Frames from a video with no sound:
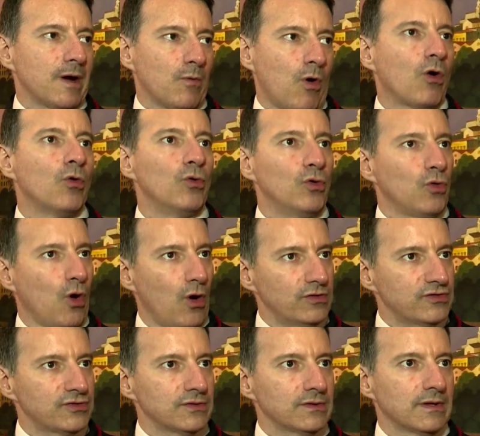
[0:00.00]
É um orgulho
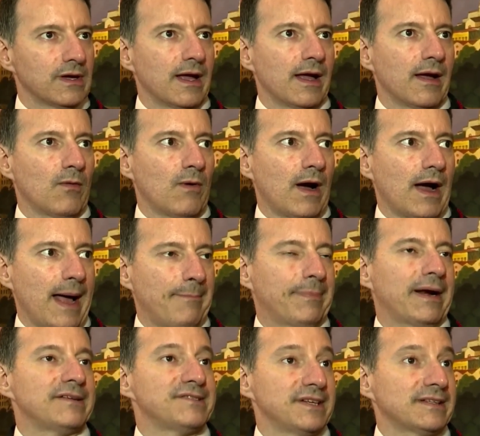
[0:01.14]
nosso, é uma
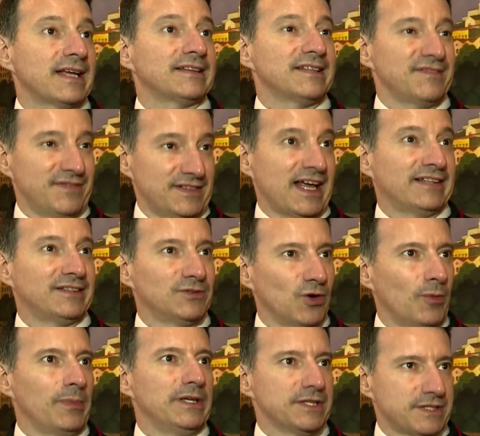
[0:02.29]
representatividade
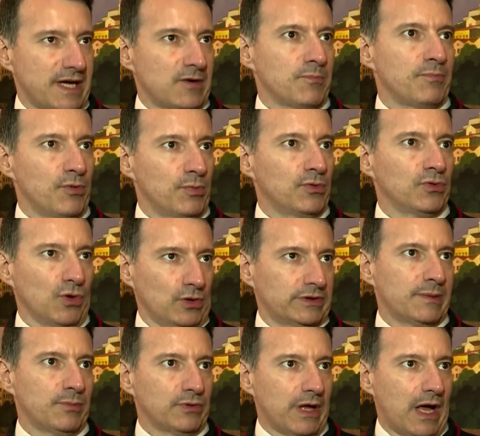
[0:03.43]
do Ministério Público no